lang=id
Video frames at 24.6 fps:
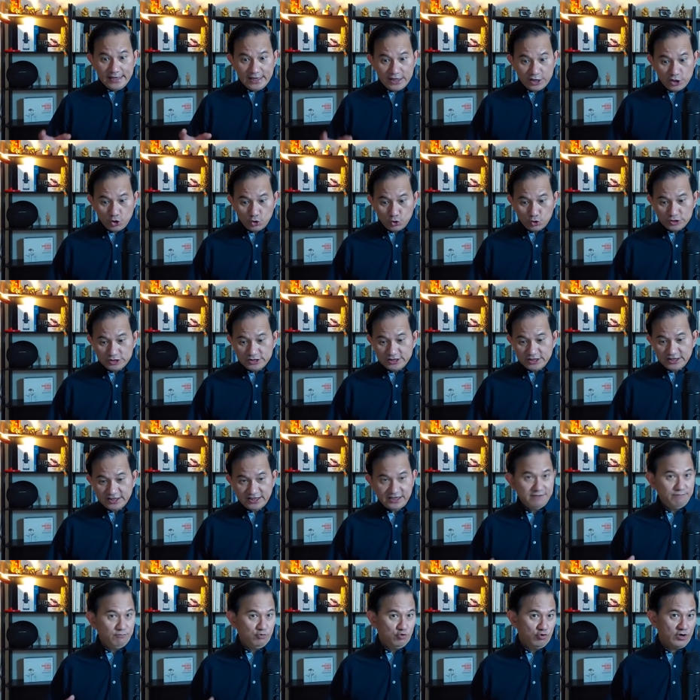Yuji
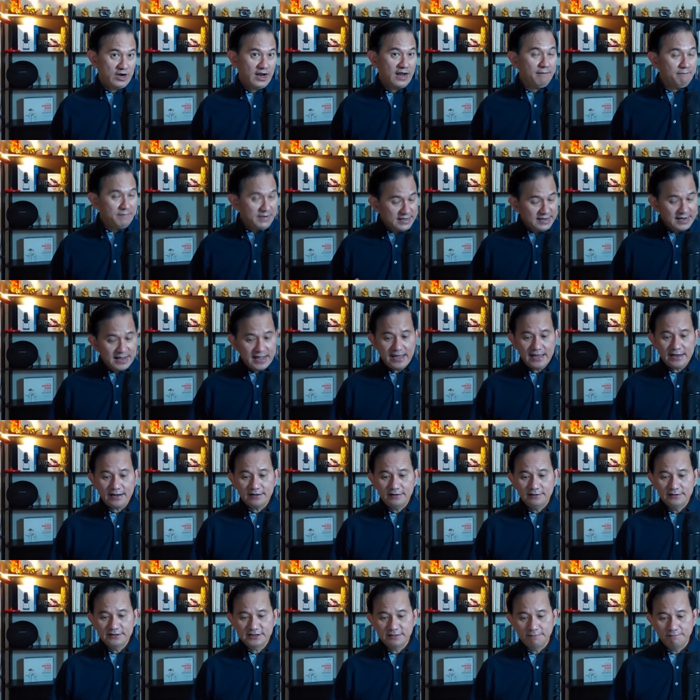Kimura
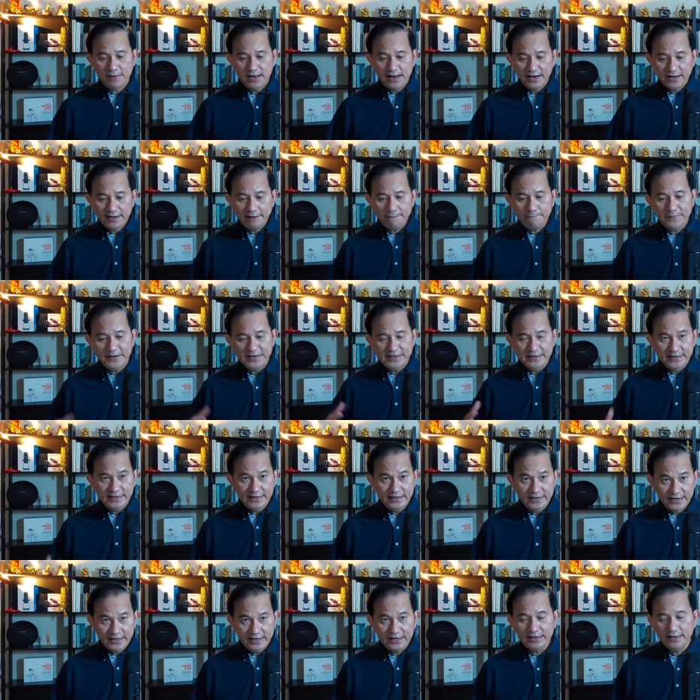benar sebagai
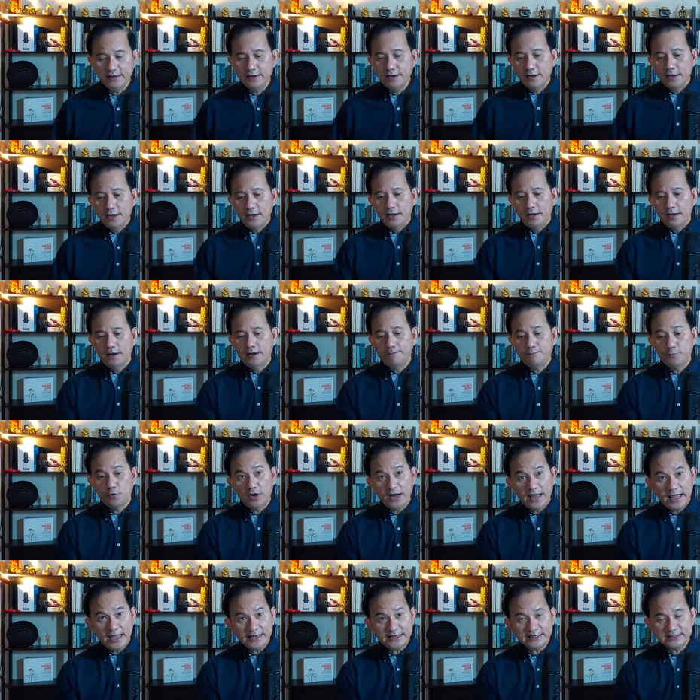pendiri uh,
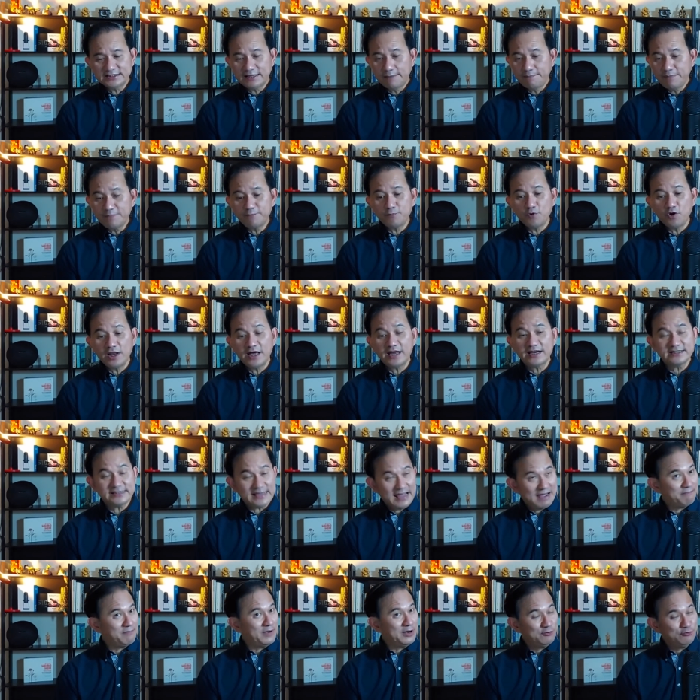Polaris, tapi Polaris
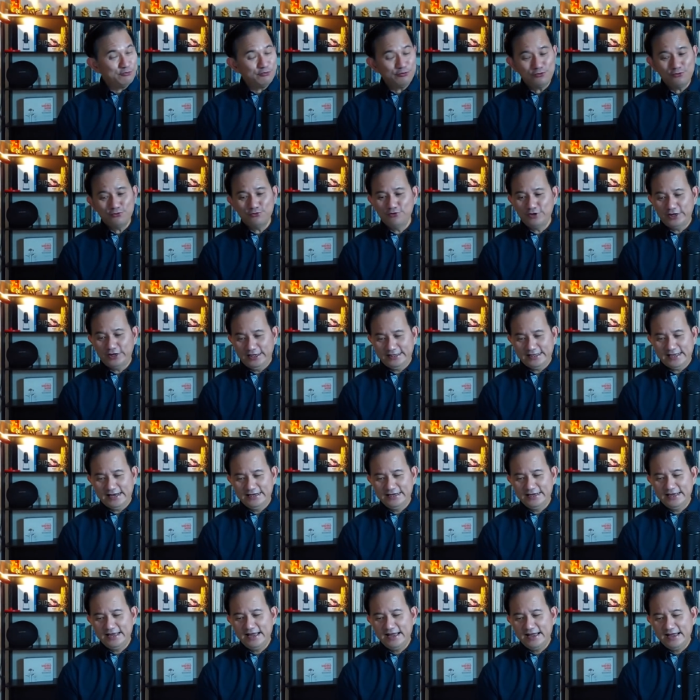apa dulu? Kita
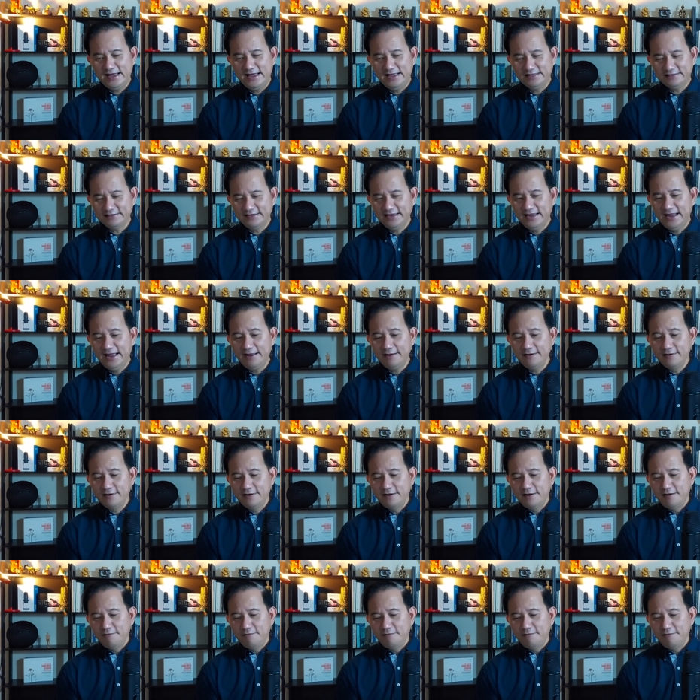lihat ya.